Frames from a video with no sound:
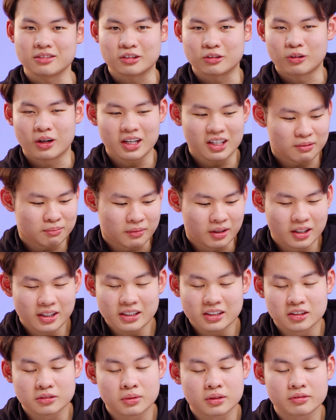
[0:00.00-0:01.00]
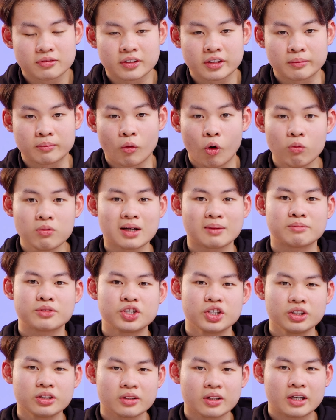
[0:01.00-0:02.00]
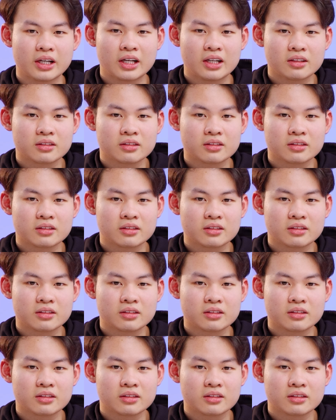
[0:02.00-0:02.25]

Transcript: quá là mới nữa bởi vì 4 năm trước